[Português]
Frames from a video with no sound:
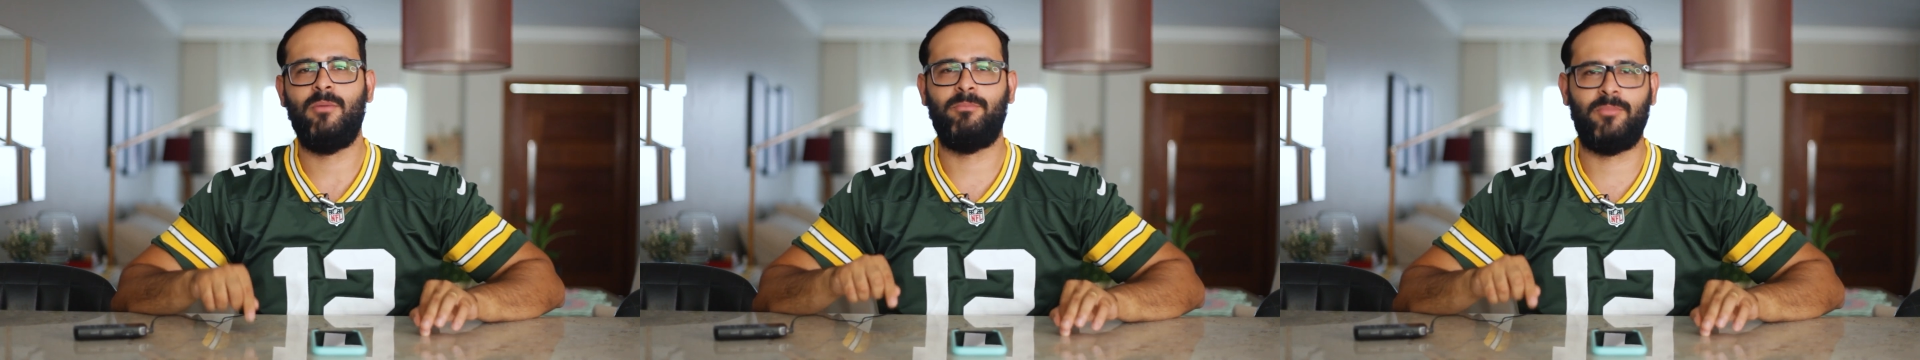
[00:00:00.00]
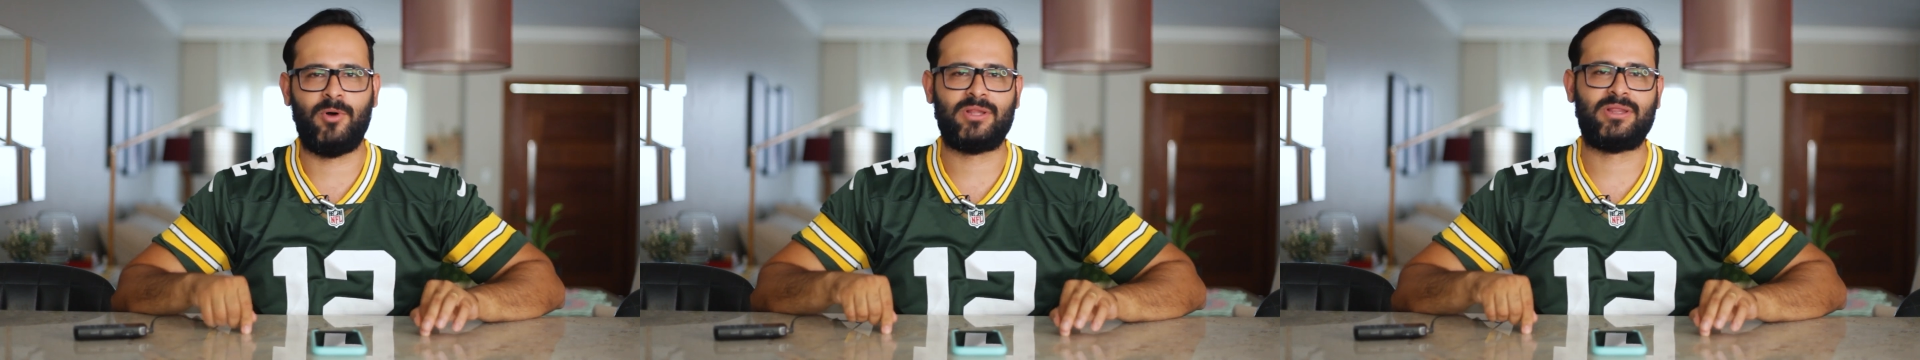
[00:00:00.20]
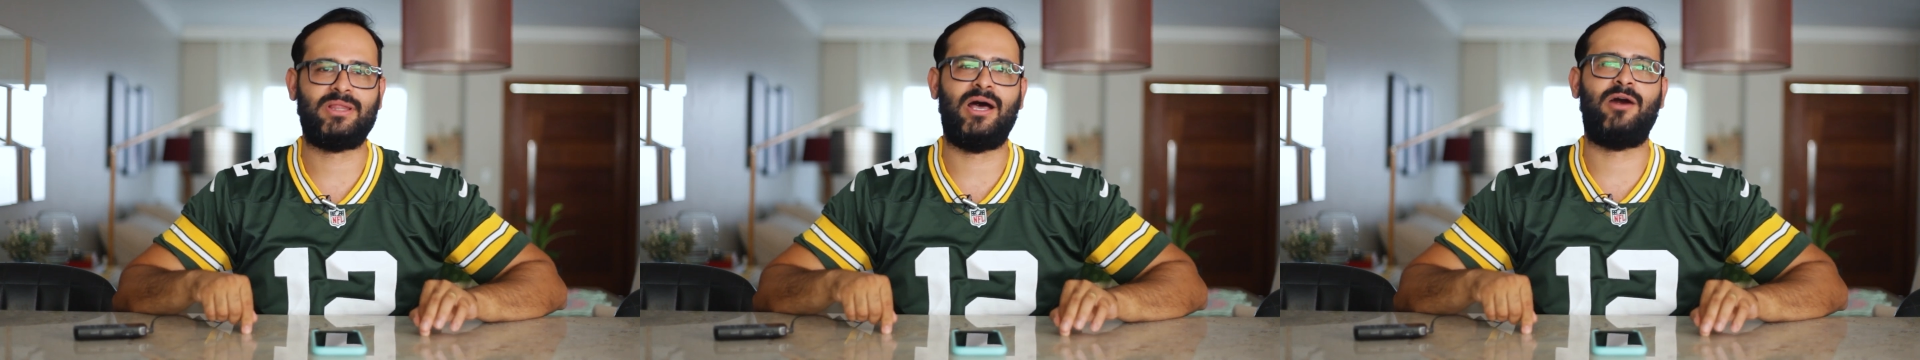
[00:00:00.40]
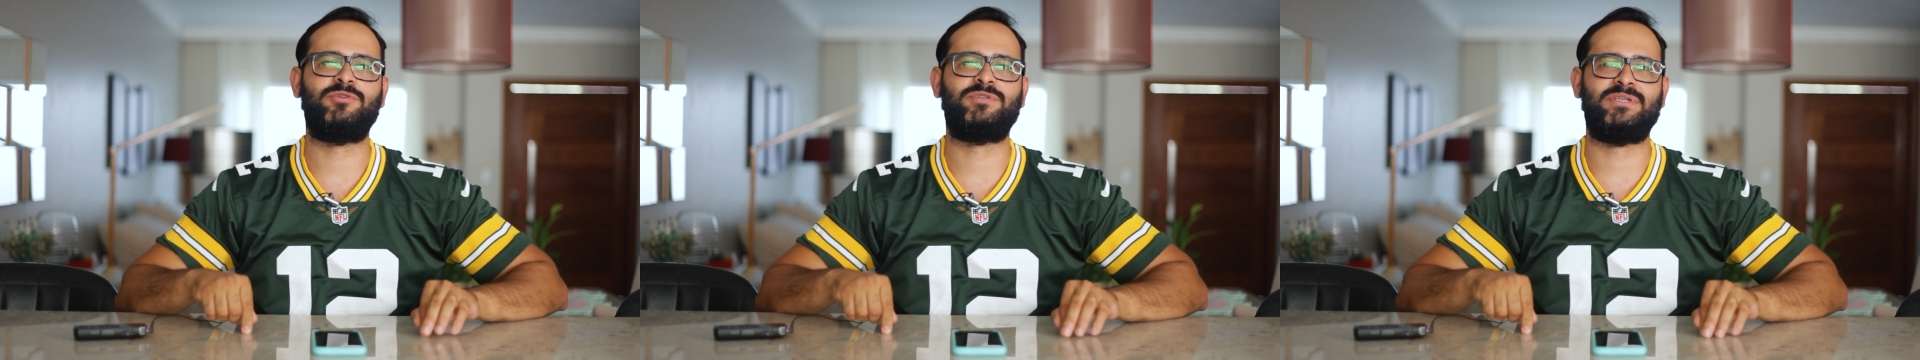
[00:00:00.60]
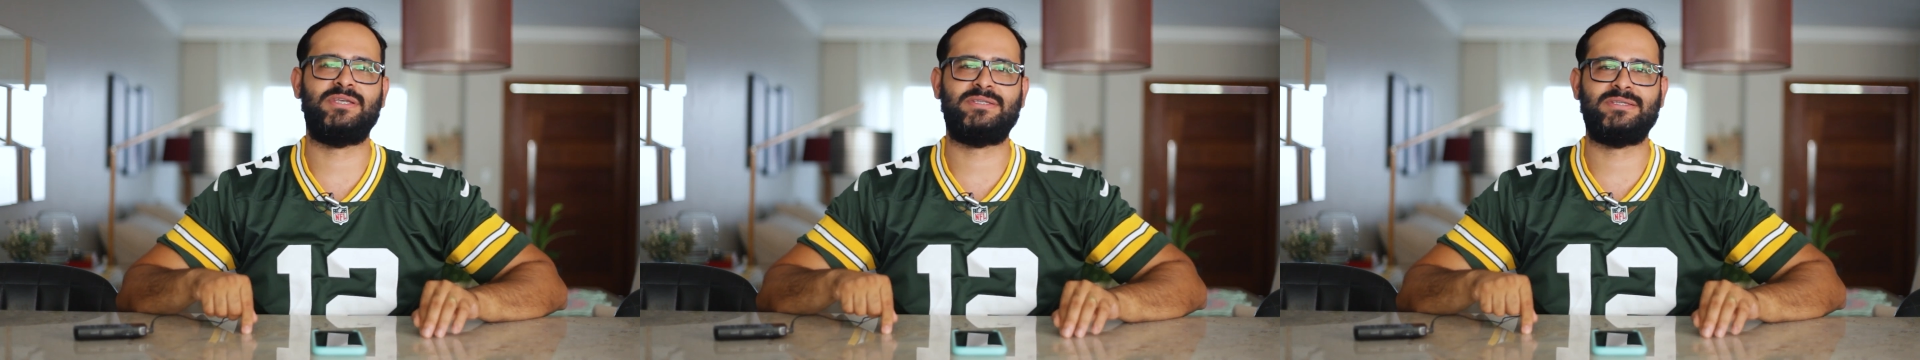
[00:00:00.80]
botar o
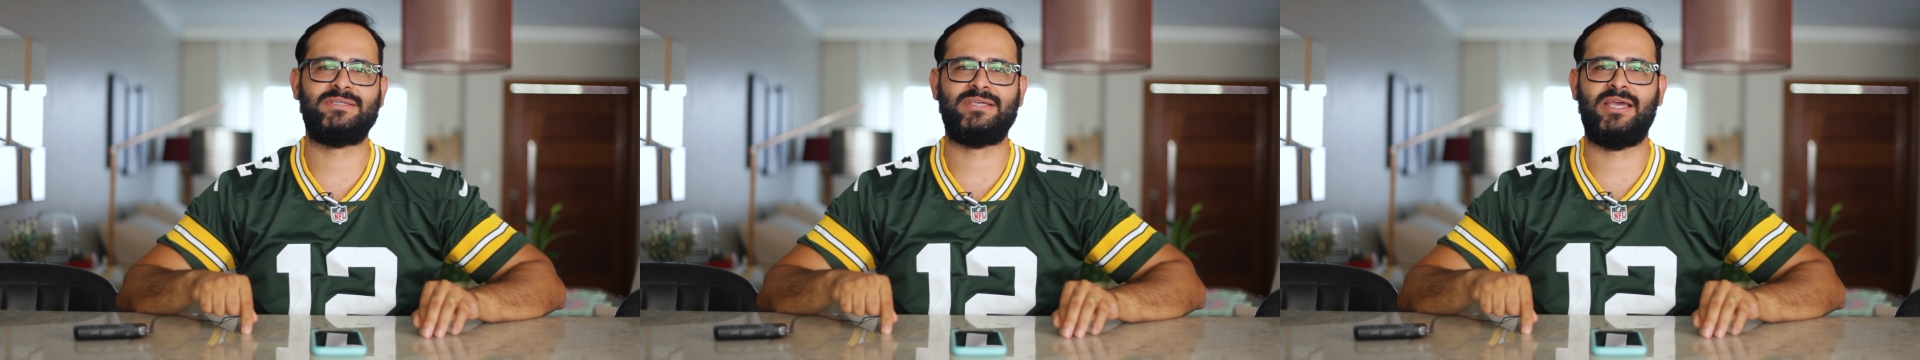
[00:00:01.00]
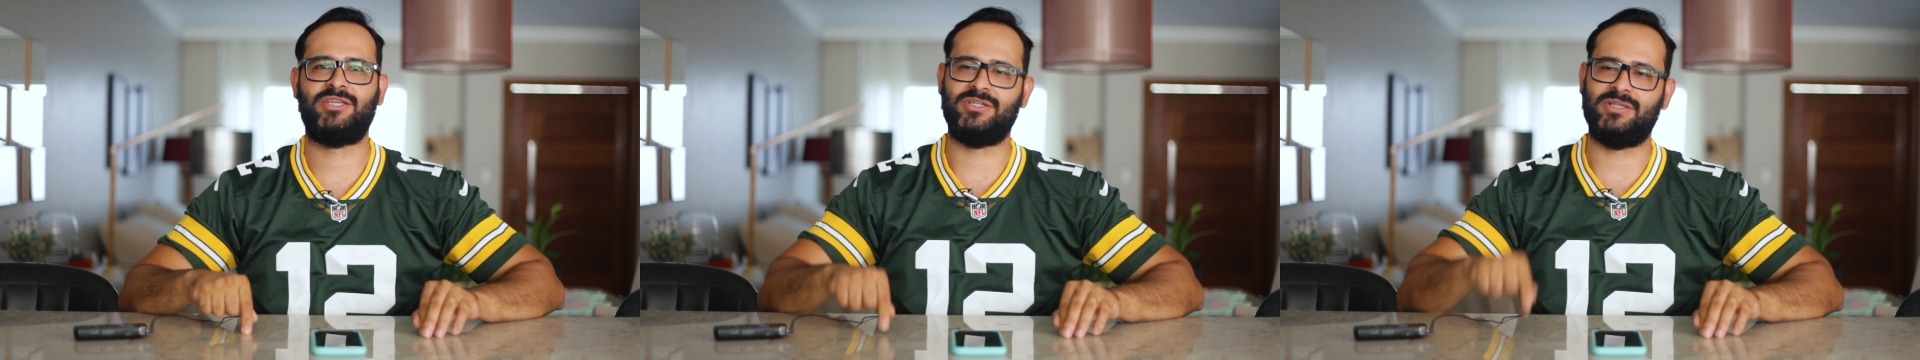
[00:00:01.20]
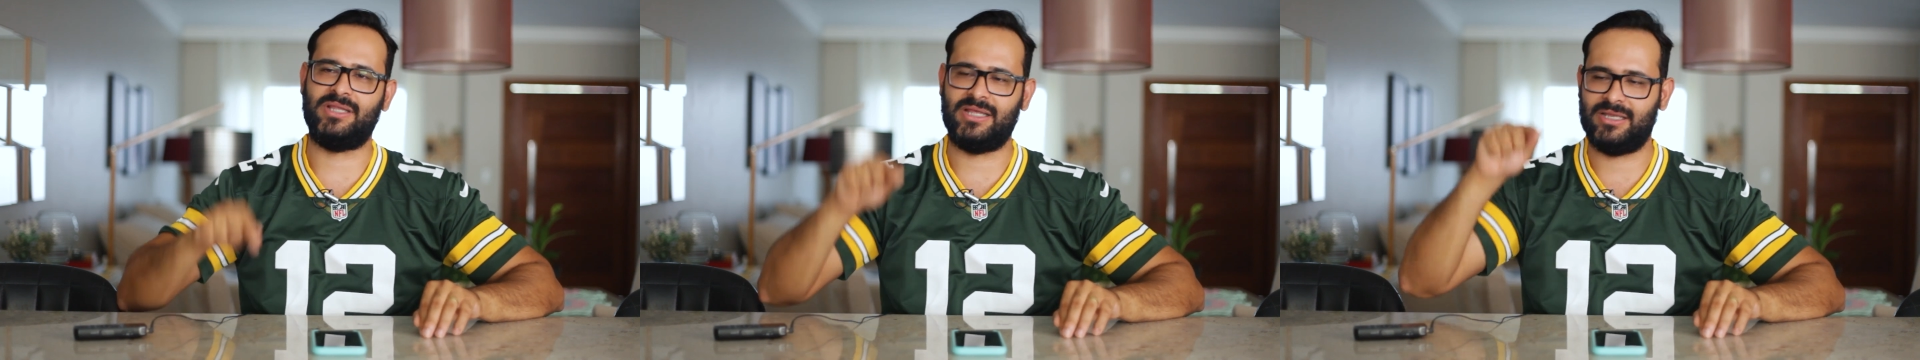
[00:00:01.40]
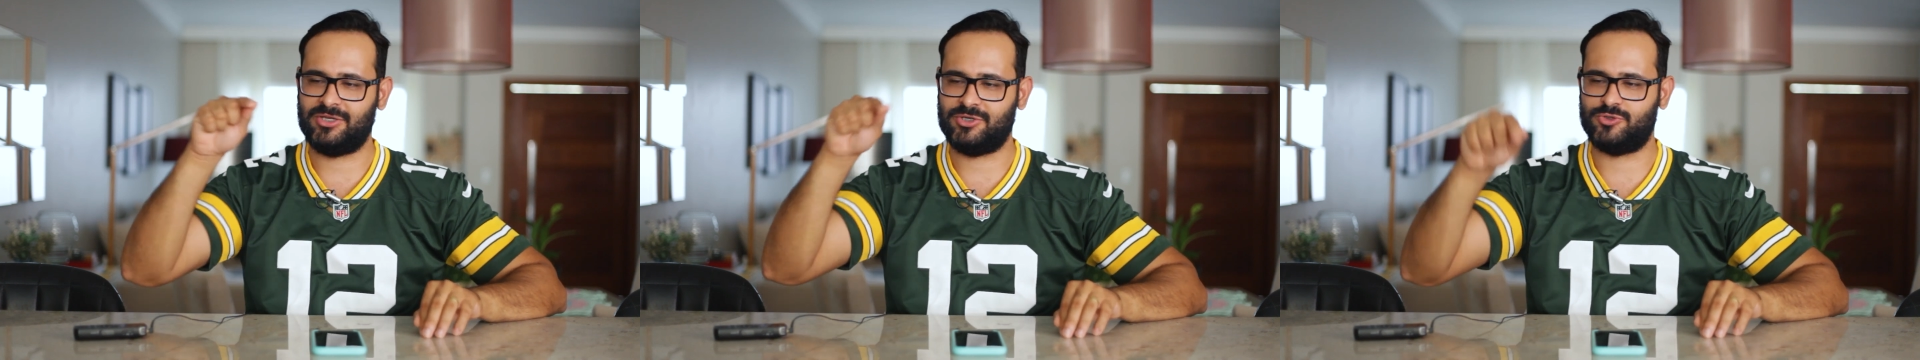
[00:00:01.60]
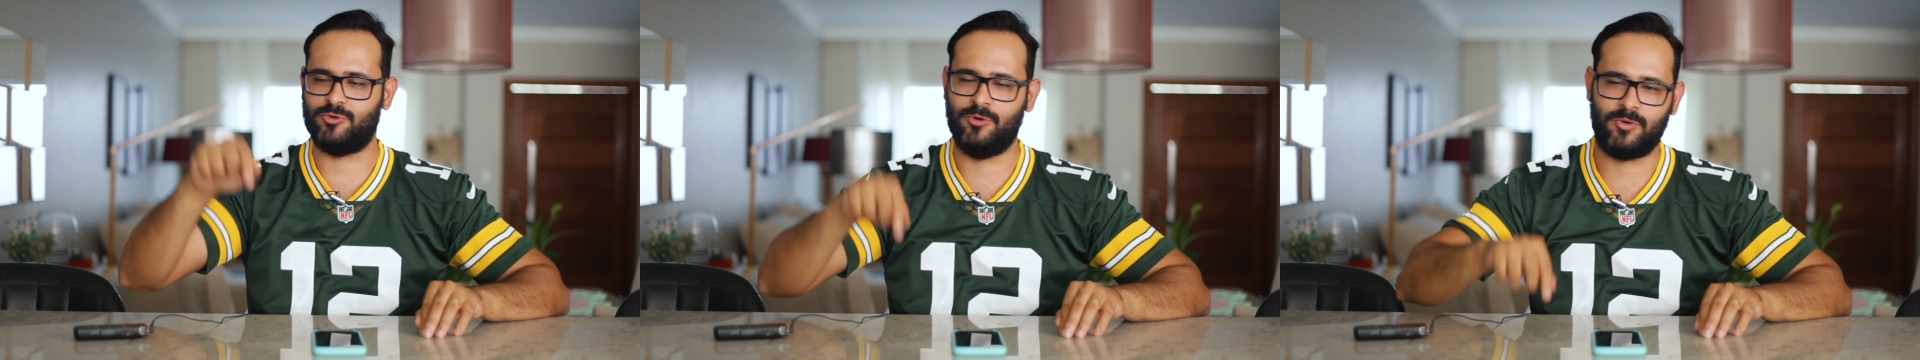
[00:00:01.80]
6 em 7 dele
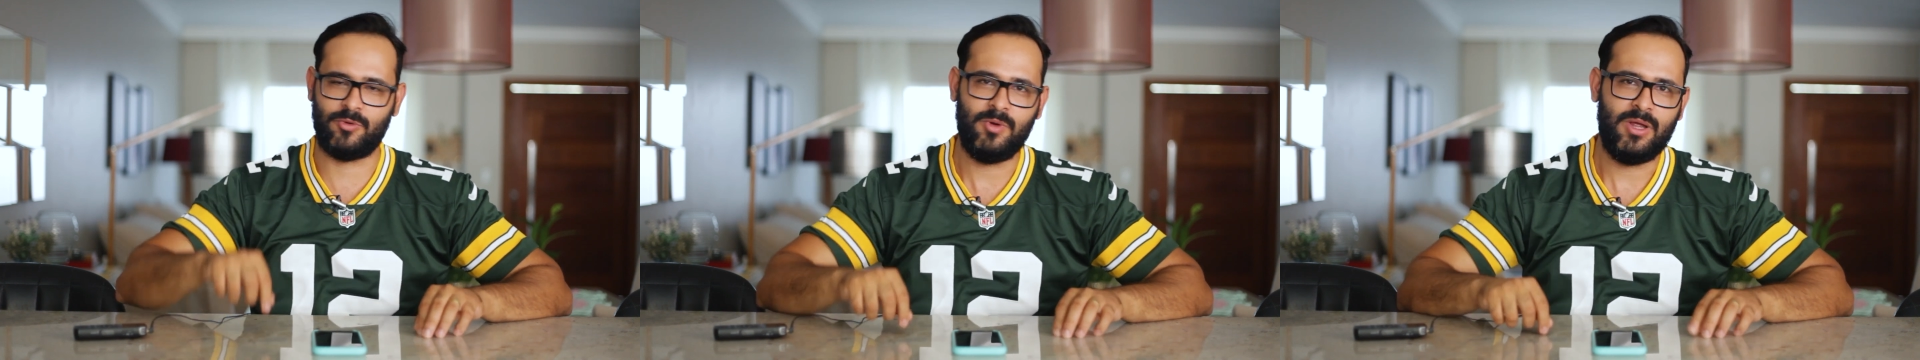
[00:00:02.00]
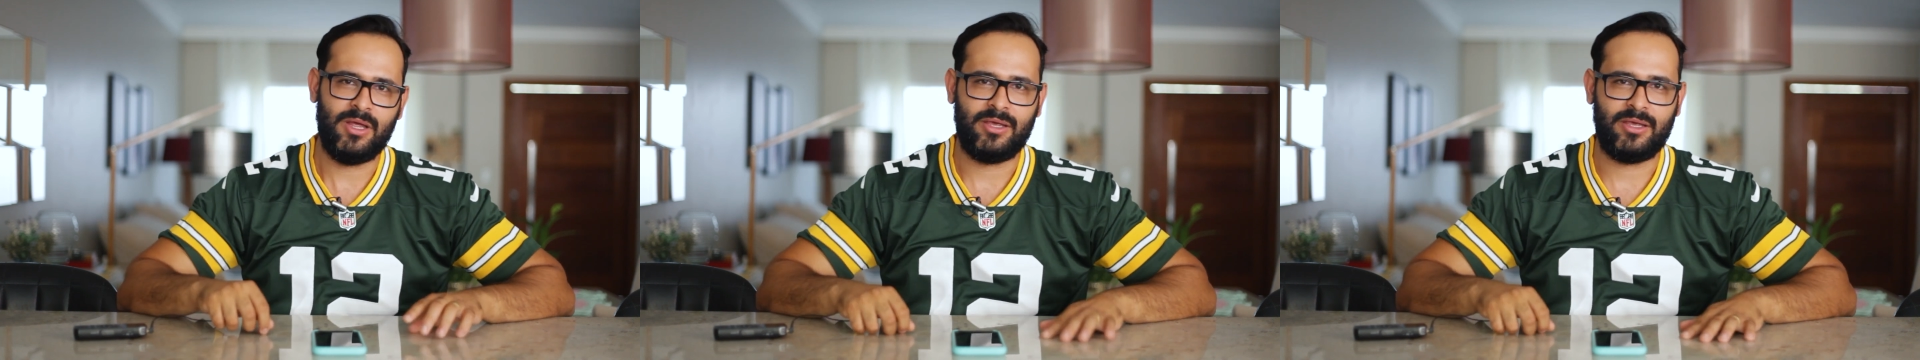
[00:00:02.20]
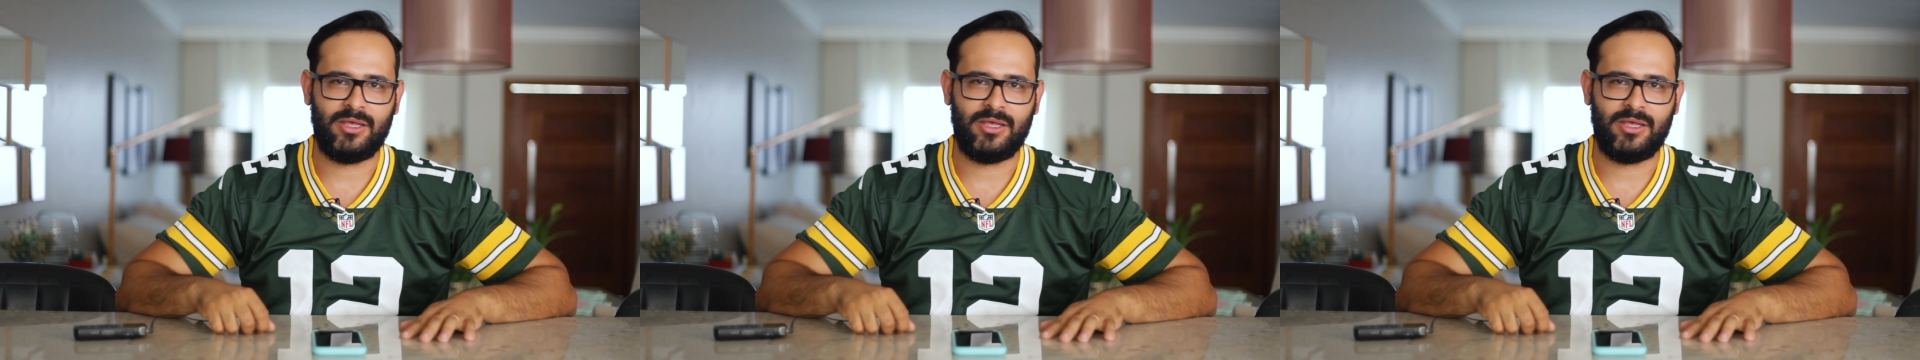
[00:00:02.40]
em jogo.